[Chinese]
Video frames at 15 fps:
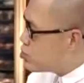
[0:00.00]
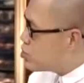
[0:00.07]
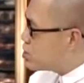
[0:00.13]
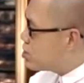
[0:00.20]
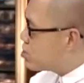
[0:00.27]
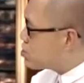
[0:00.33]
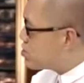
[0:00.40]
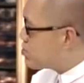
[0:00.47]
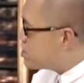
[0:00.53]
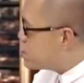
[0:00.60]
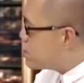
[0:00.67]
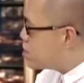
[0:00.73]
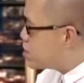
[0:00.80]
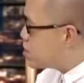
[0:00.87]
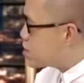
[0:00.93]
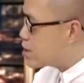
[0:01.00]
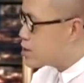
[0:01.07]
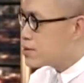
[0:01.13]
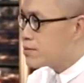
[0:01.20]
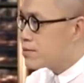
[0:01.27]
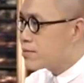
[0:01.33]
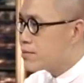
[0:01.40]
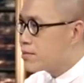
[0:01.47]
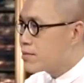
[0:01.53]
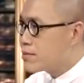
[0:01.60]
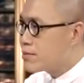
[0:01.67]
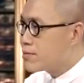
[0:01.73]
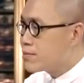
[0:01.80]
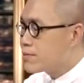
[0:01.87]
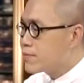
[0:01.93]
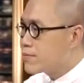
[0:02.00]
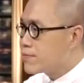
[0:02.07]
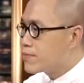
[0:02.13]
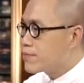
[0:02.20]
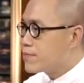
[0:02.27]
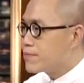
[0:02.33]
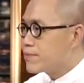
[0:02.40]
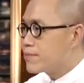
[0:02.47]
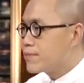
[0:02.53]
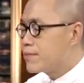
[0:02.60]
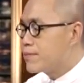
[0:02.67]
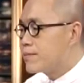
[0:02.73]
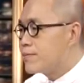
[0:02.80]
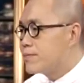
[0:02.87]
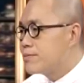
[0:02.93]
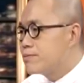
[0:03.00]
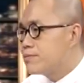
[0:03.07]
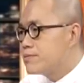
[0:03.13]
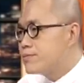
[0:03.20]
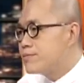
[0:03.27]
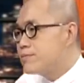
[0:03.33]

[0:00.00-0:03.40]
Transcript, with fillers: 但这个目的有什么意义呢？没错，而且我觉